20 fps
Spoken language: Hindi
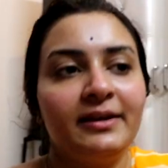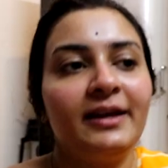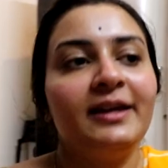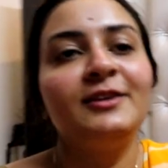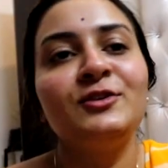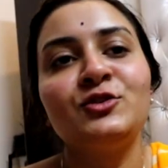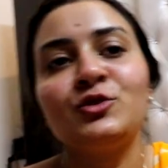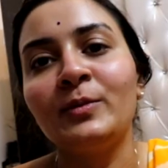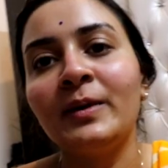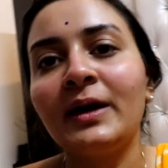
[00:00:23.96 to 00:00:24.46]

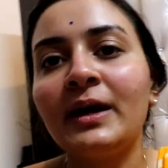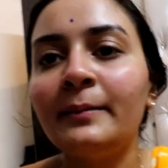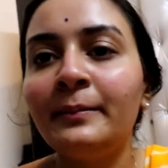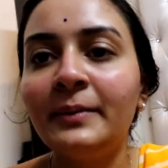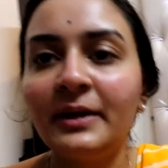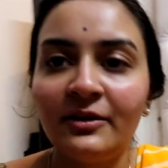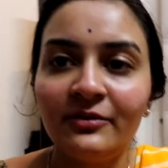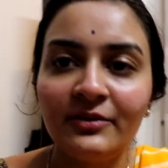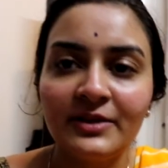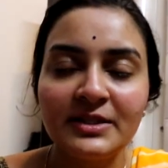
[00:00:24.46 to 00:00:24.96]
यानी सुबह का
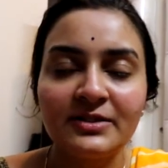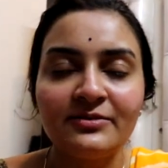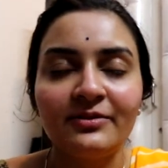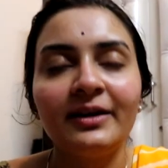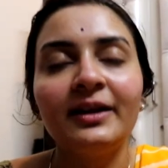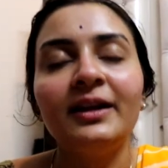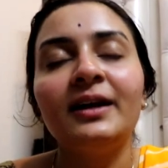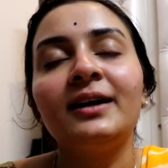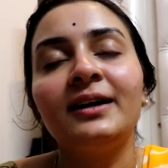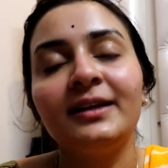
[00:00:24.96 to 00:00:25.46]
ब्रेकफास्ट
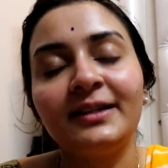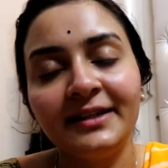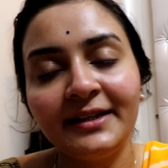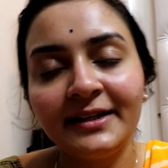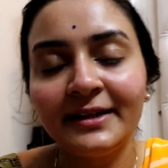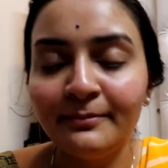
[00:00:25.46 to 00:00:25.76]
वगैरह करके